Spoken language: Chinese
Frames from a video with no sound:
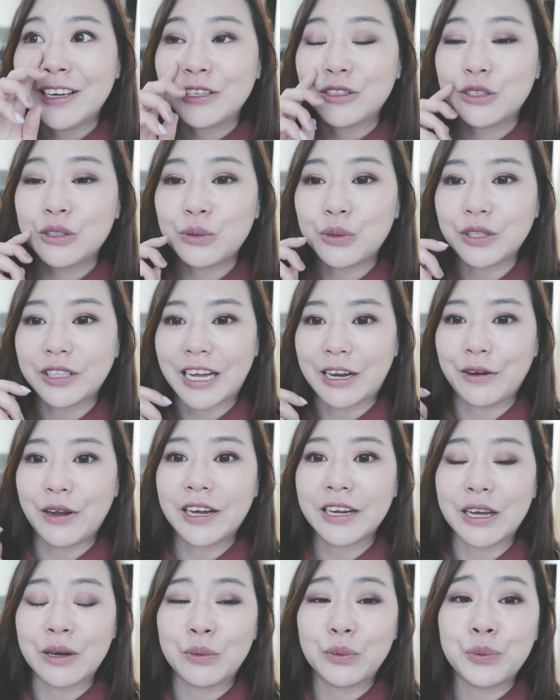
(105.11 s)
就是我打电
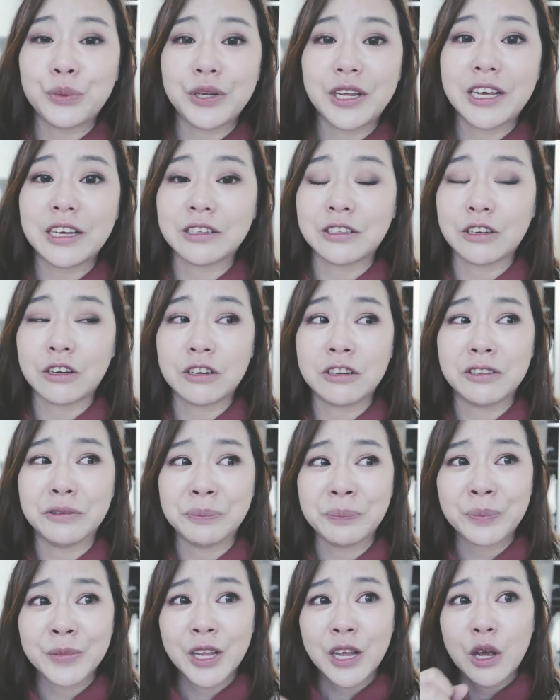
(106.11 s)
话给物业的时候，
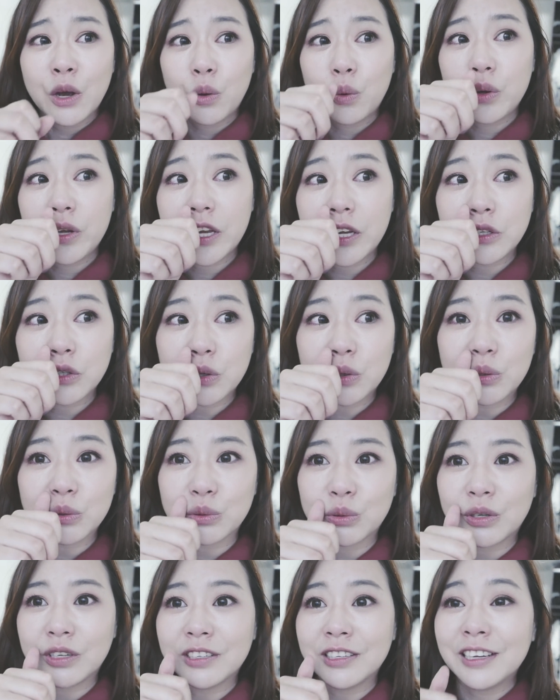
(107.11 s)
物业就跟我
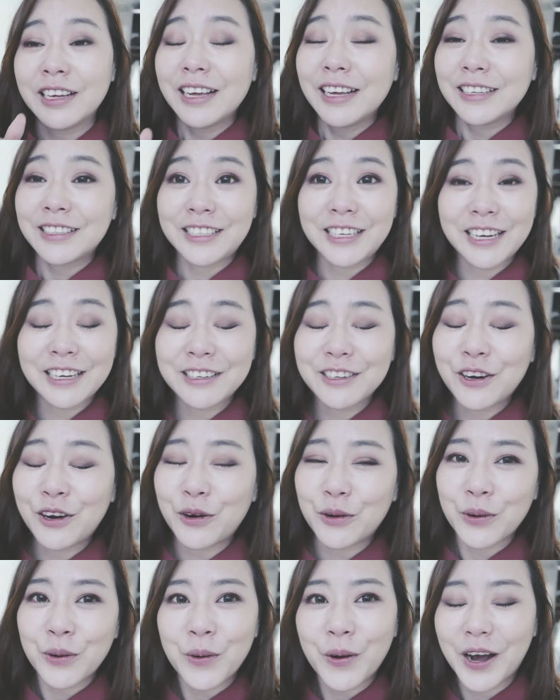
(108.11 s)
说监
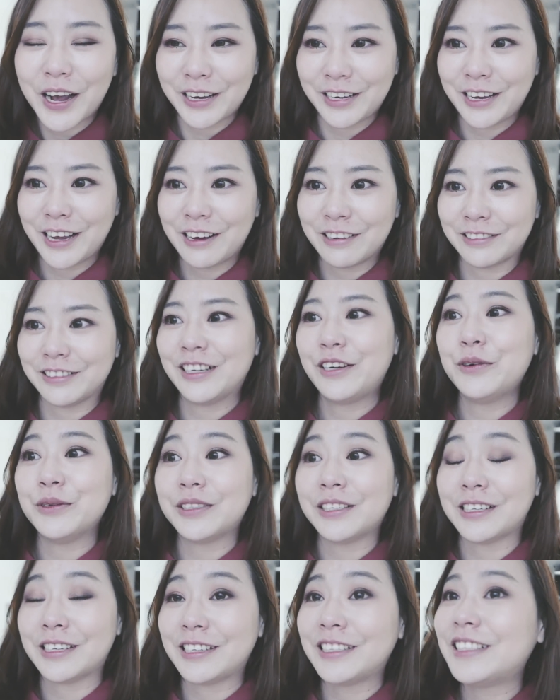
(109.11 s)
控坏掉，你知道我
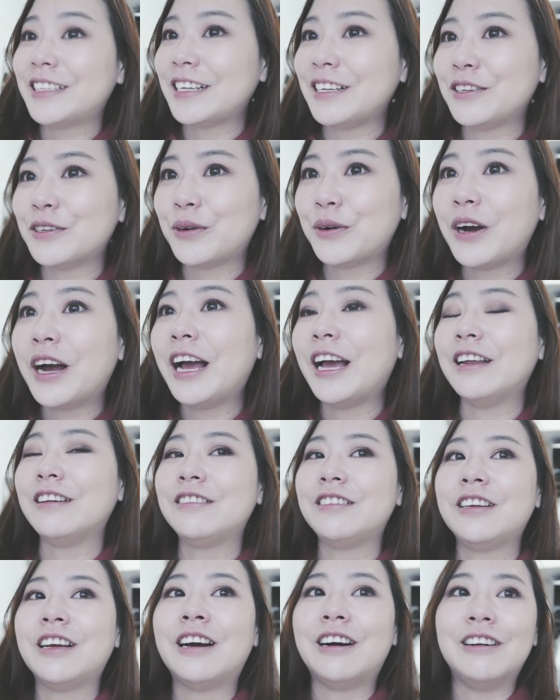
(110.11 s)
整个心都寒
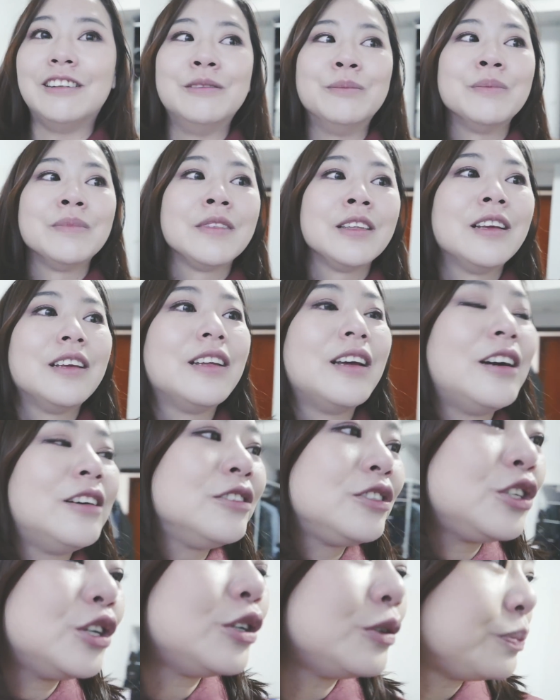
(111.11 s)
掉。然后
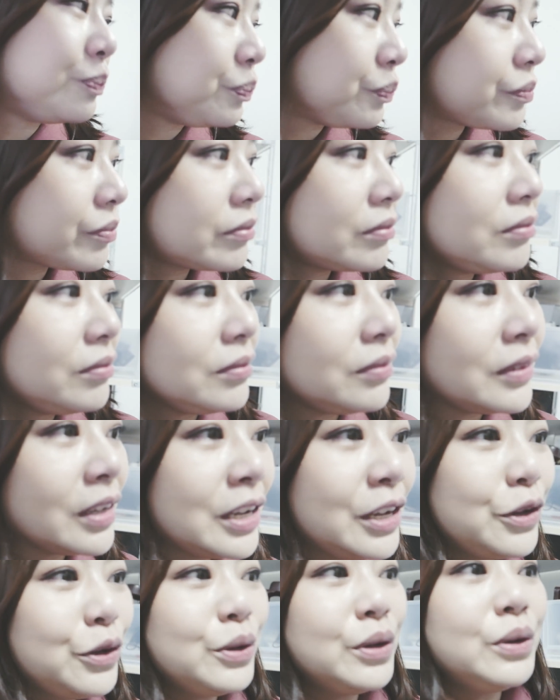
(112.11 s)
就，
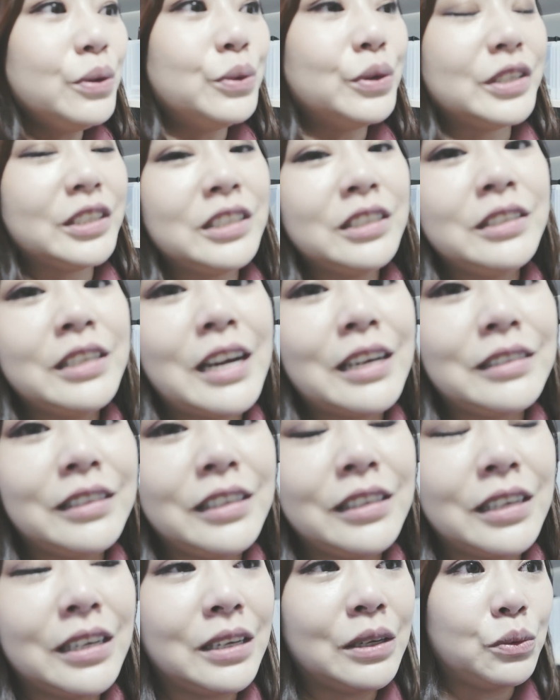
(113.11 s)
因为我是让
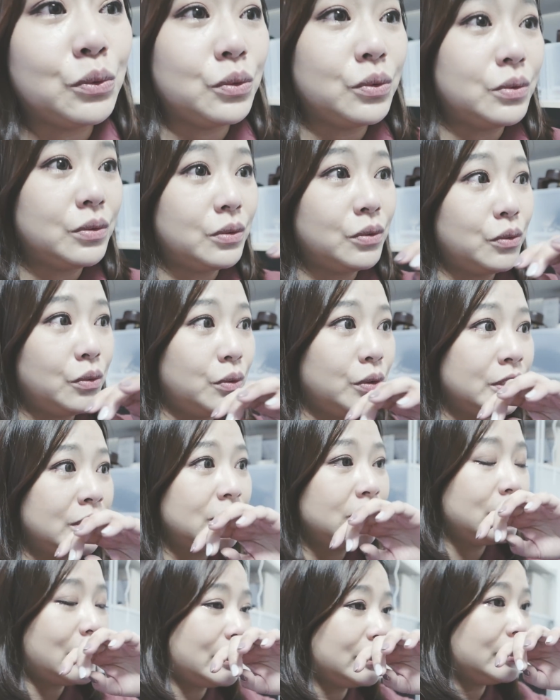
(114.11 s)
那个，我
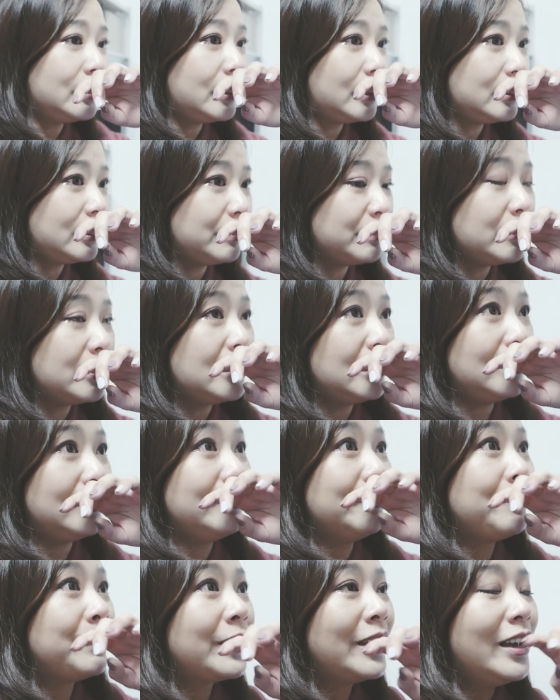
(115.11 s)
是让那个什么，
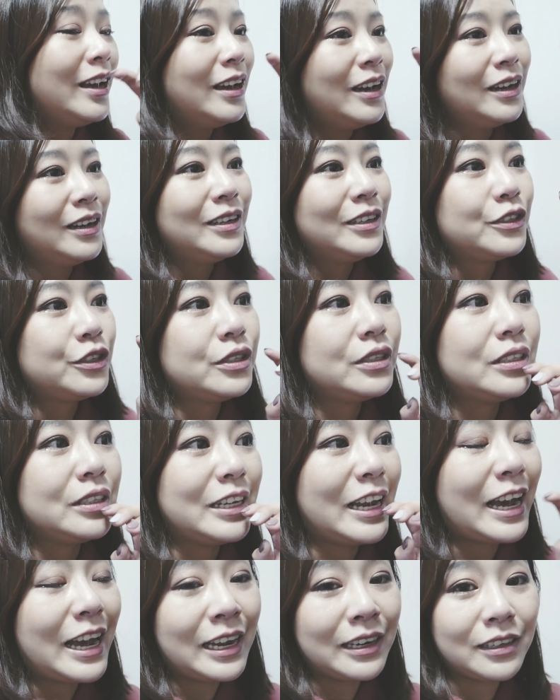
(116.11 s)
就是
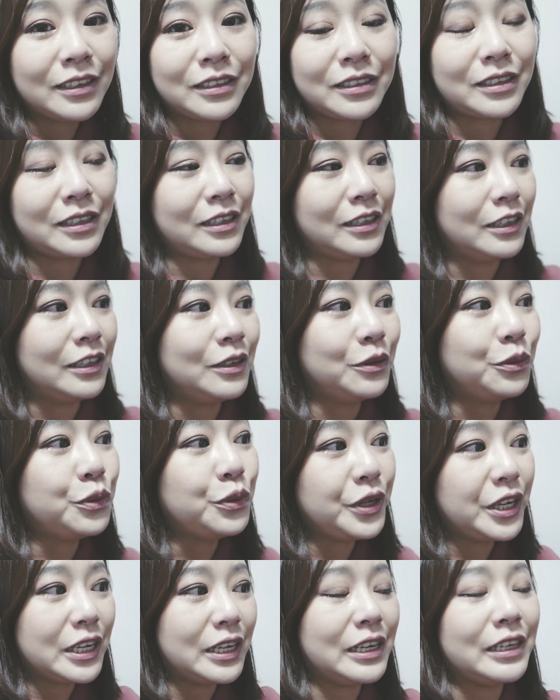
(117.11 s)
他那个
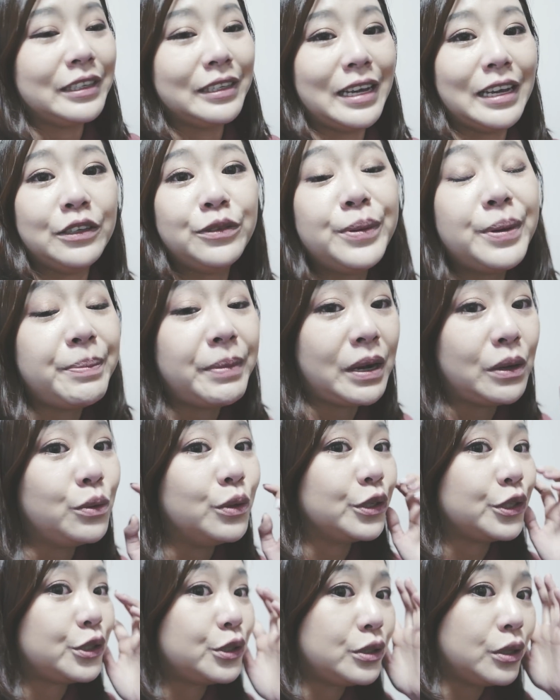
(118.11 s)
物业来这边帮
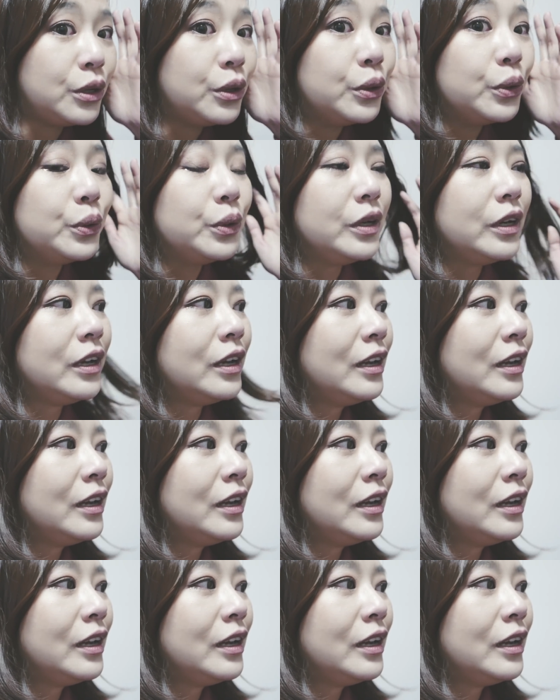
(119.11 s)
我修，